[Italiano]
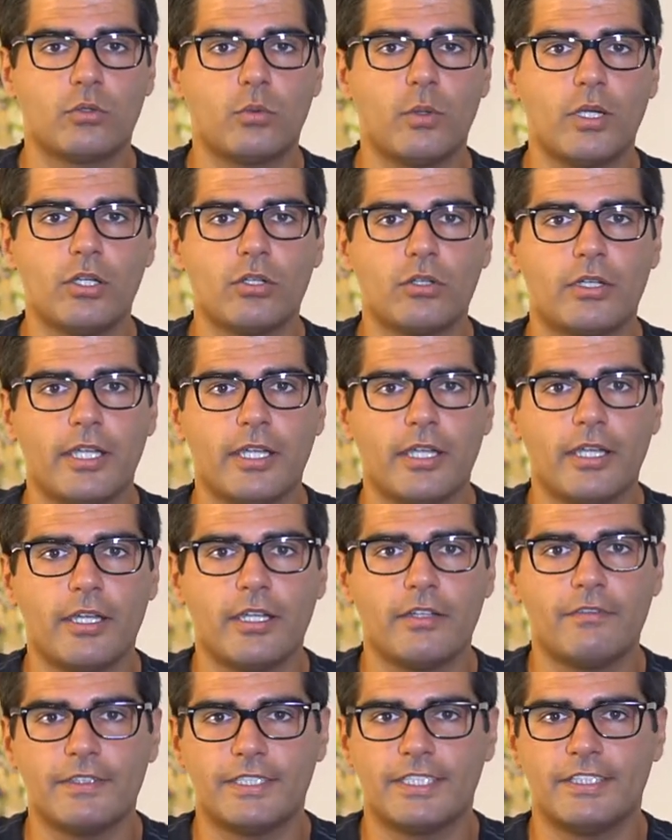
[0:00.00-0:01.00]
quello che
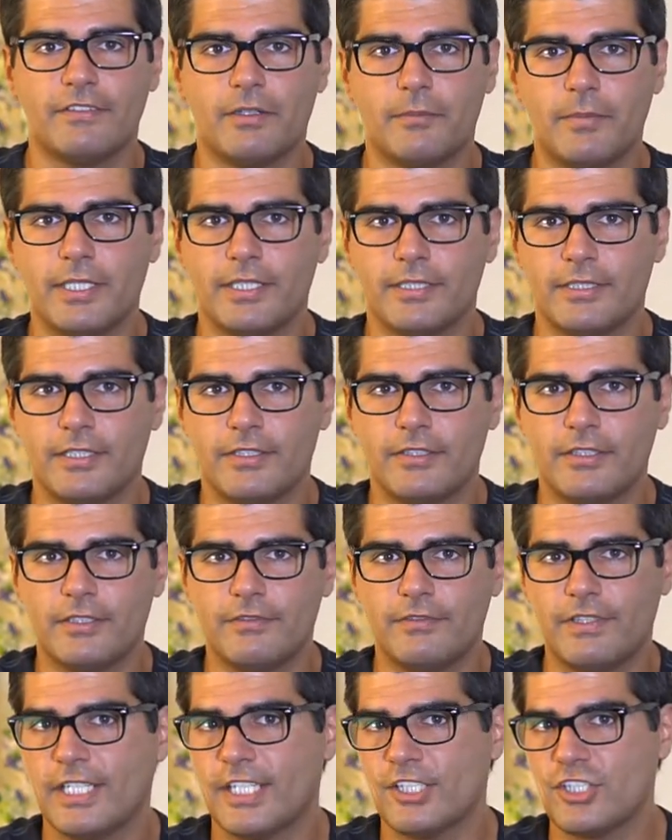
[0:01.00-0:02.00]
effettivamente
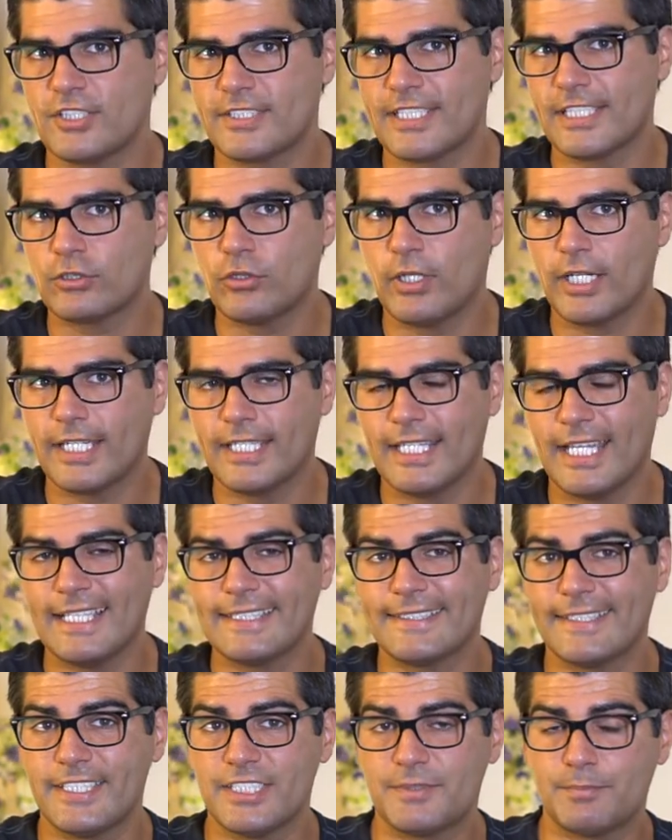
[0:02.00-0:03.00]
viene registrato anche da
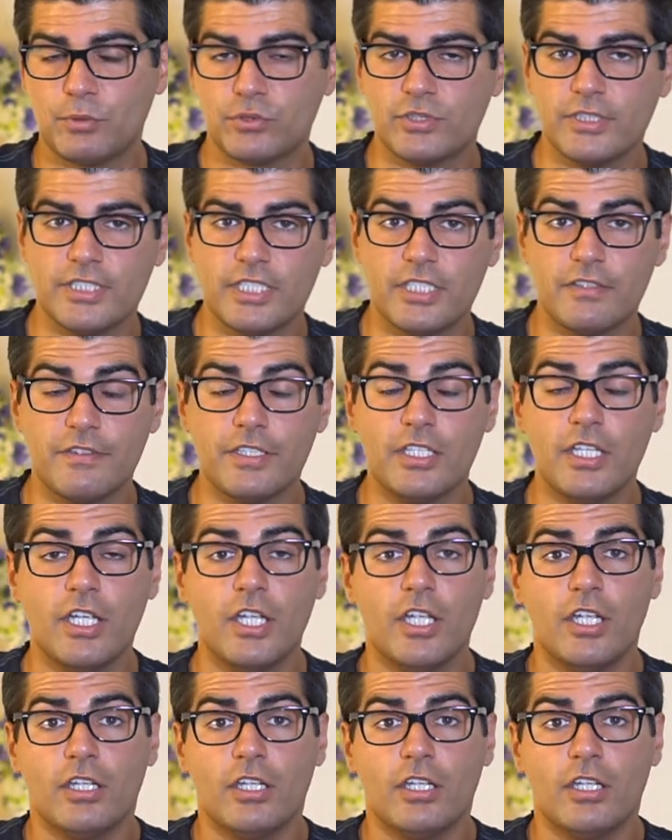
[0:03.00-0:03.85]
altri dispositivi